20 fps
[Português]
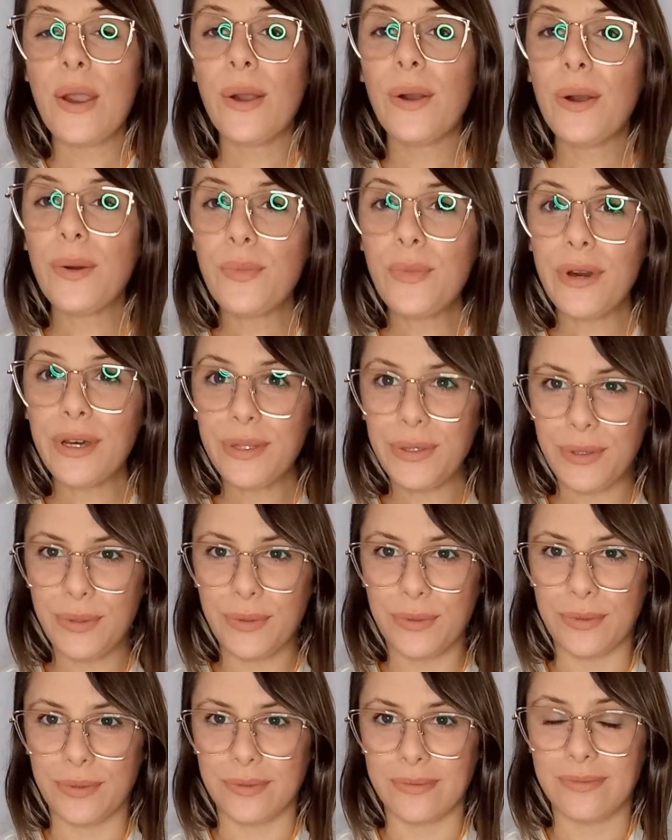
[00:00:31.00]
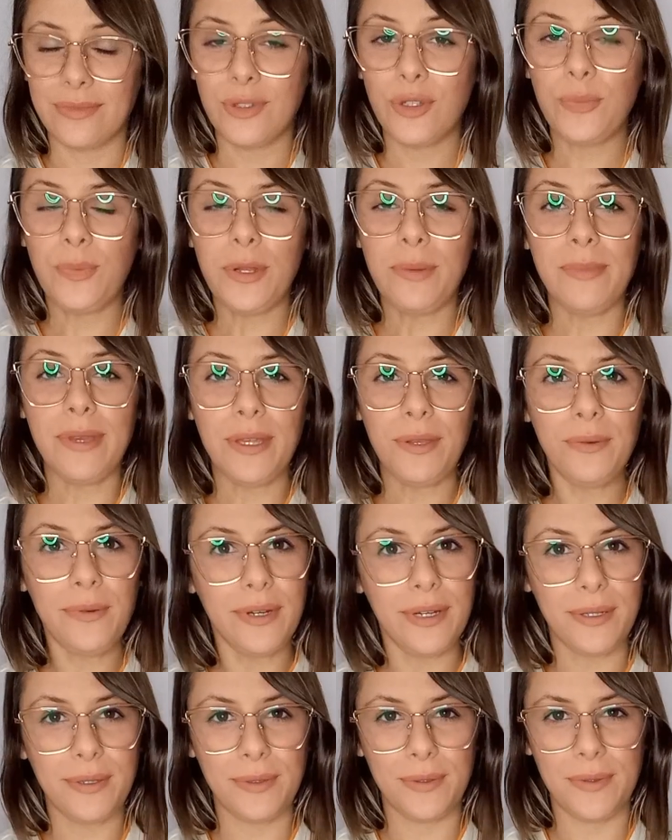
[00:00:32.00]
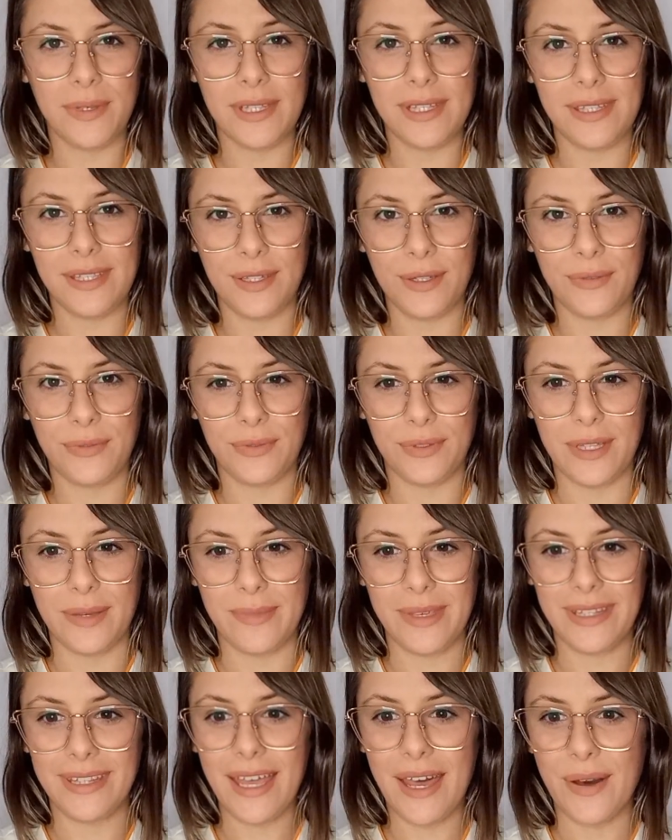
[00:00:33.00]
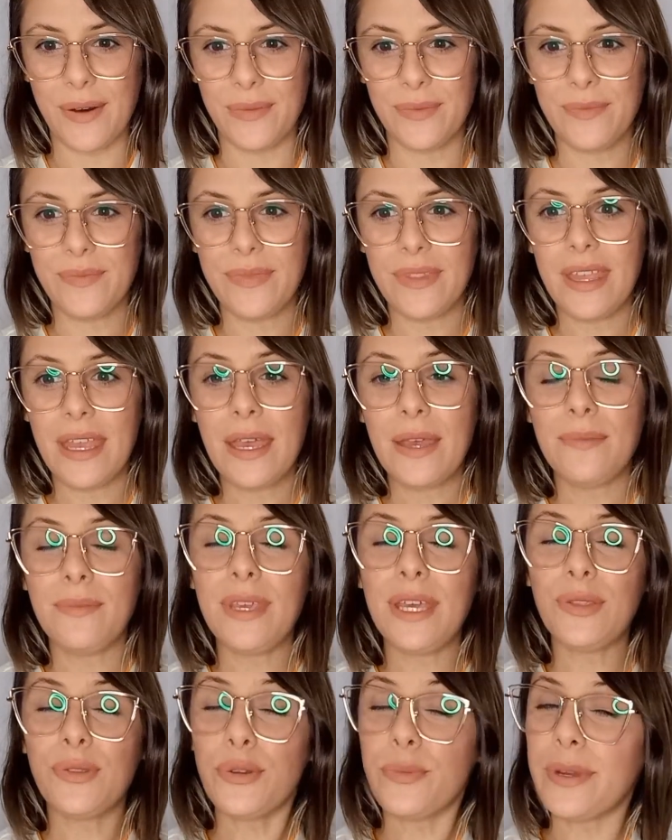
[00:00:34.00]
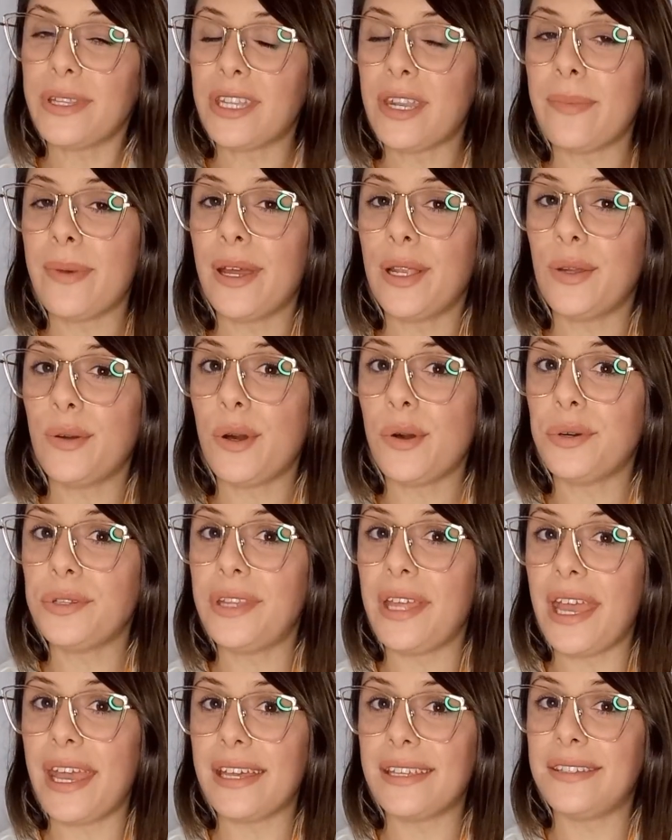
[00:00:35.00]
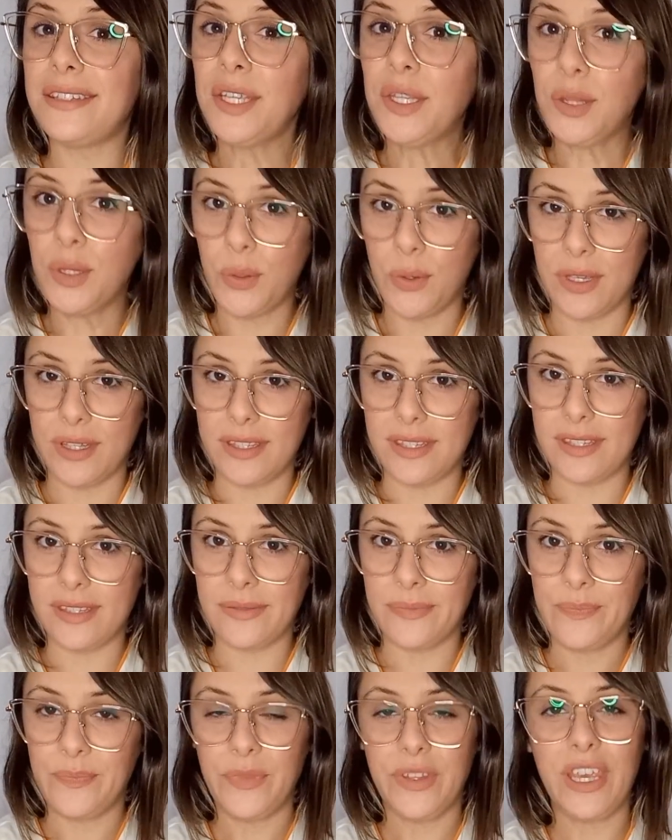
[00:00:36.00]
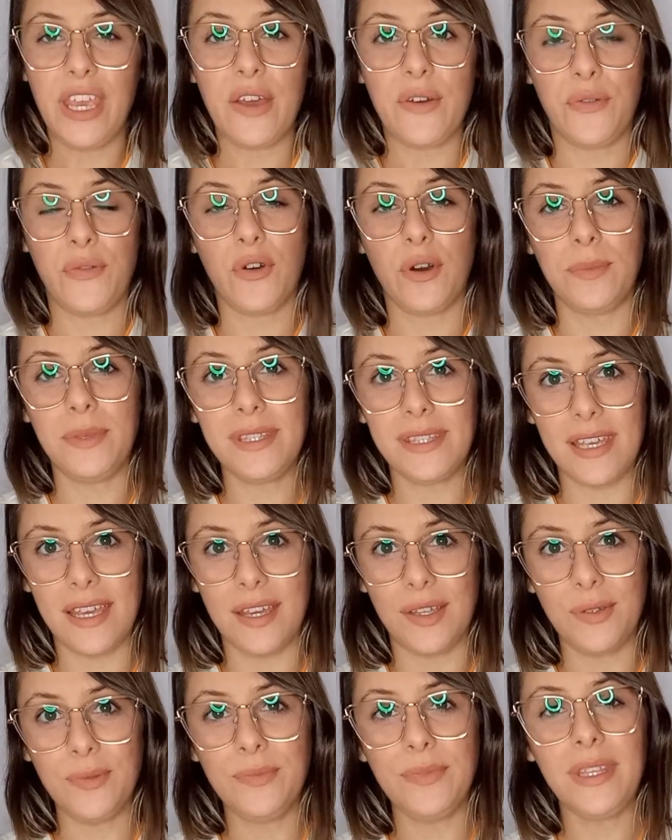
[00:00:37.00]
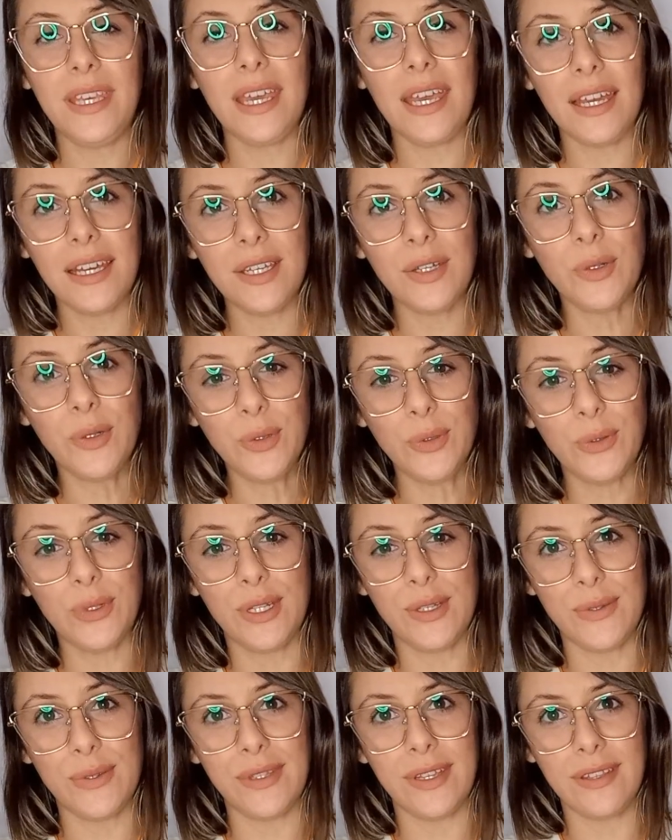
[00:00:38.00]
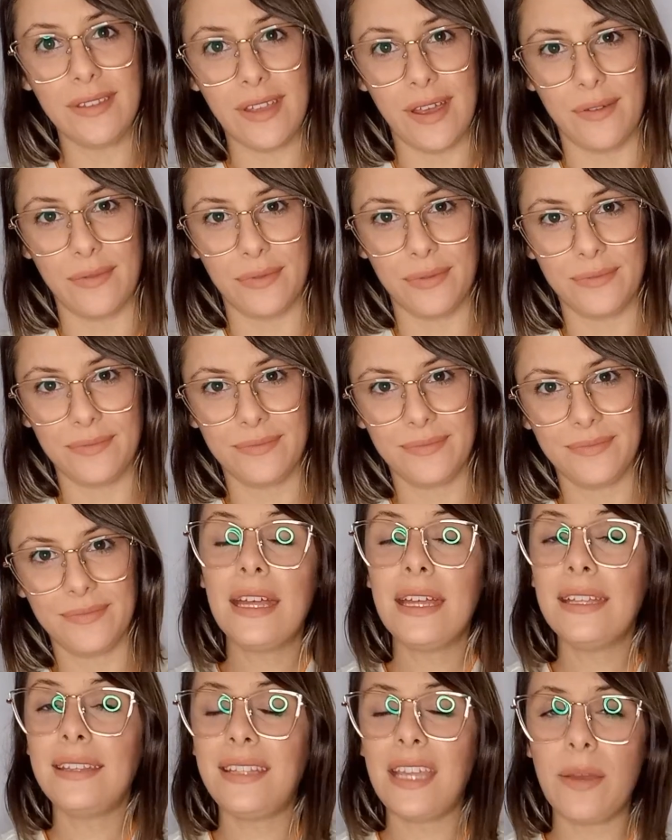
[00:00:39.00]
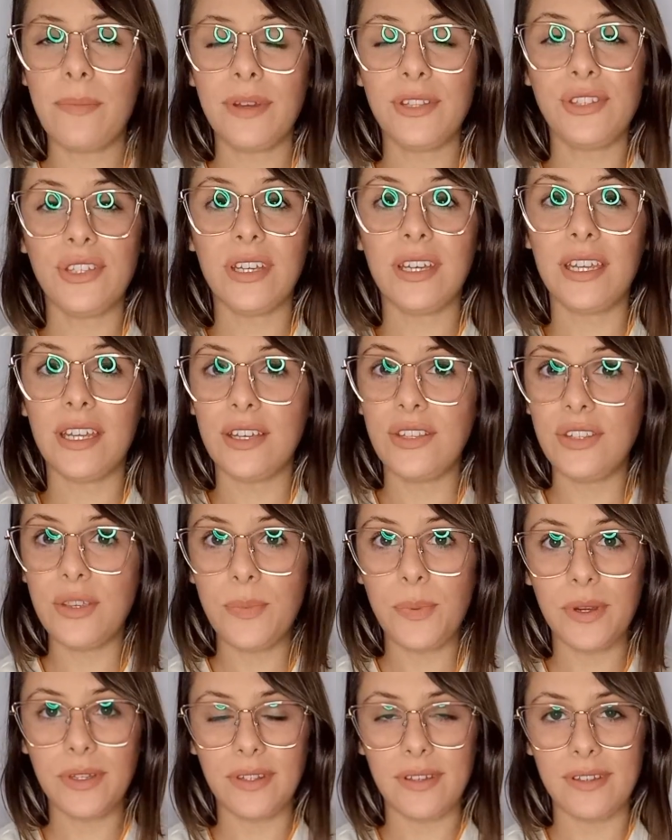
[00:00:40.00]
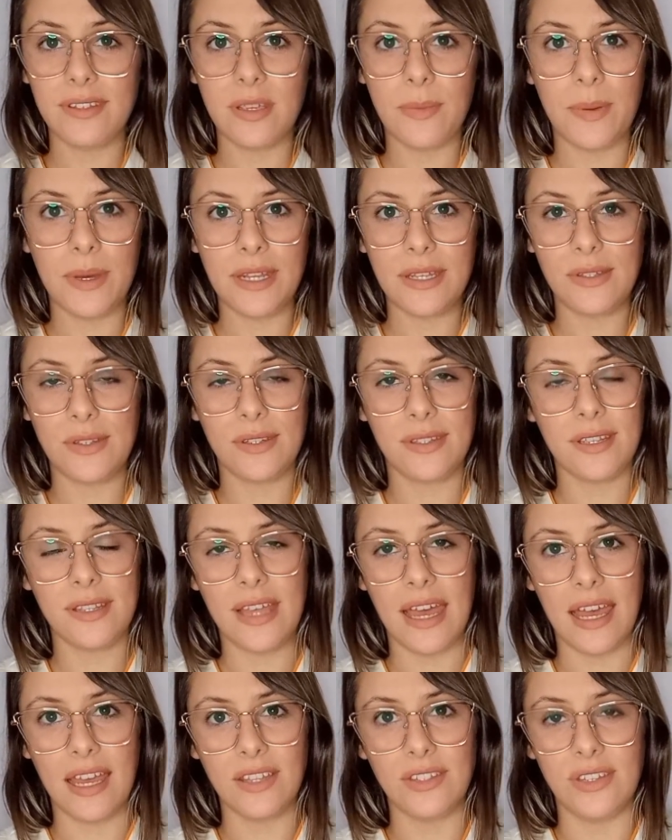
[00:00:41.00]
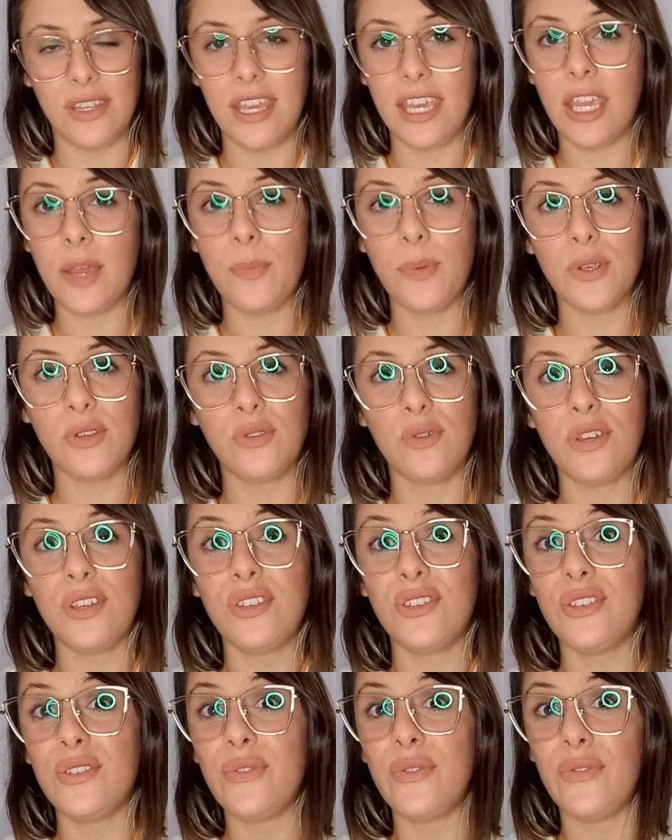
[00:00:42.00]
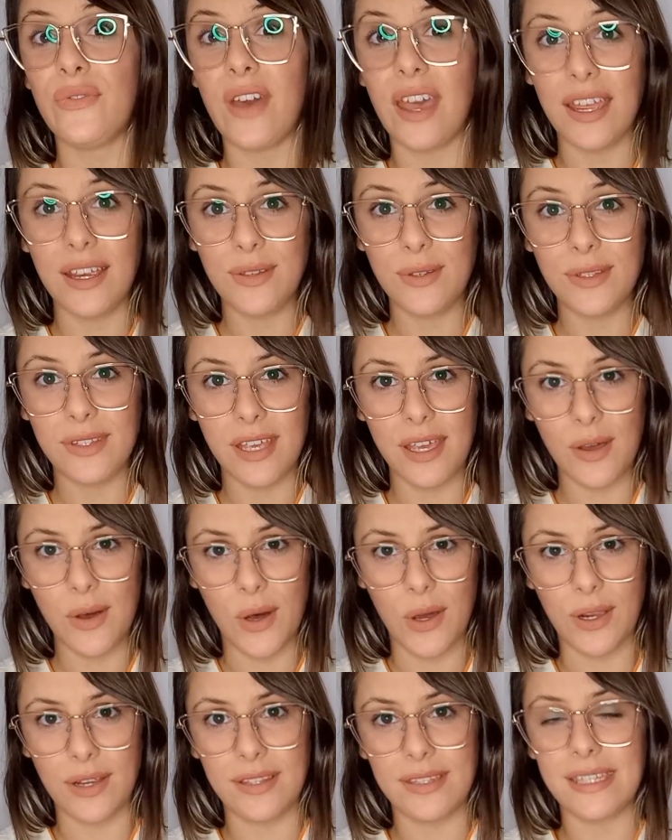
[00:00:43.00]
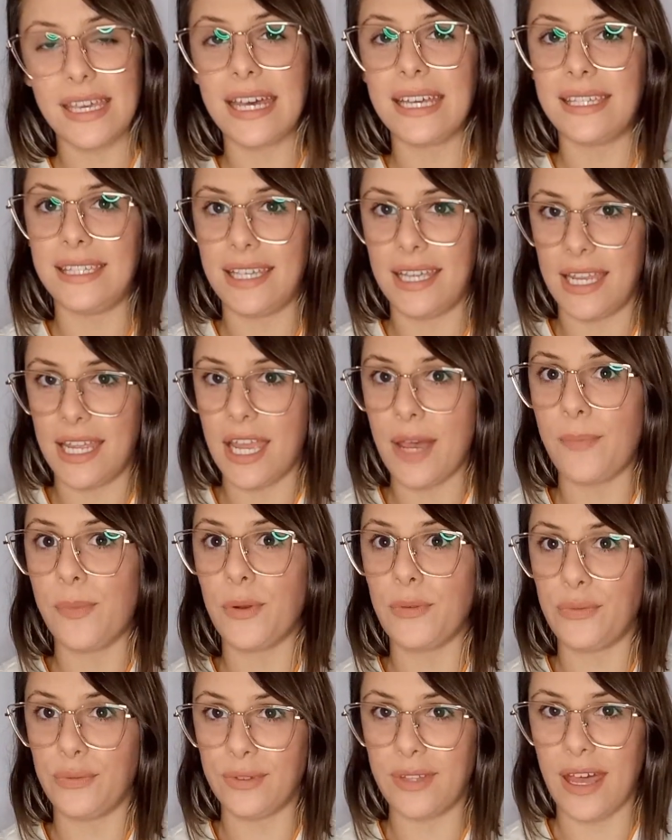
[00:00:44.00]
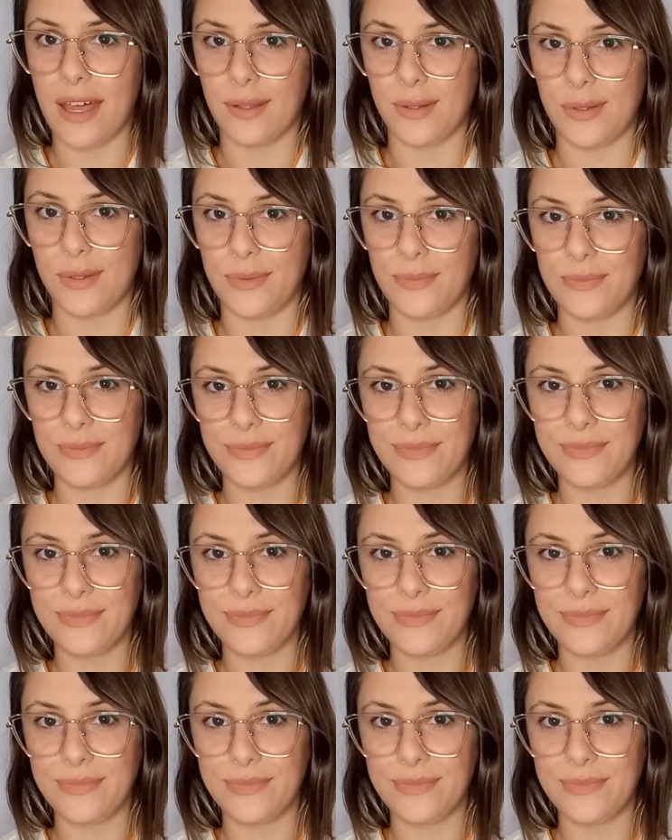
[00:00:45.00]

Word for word: Como atuo no primeiro ano do ensino fundamental, minha turma trabalhou a ODS 2, que é Fome Zero e Agricultura Sustentável. Tema de grande importância para a sociedade e que possui diversos recortes a serem aprofundados.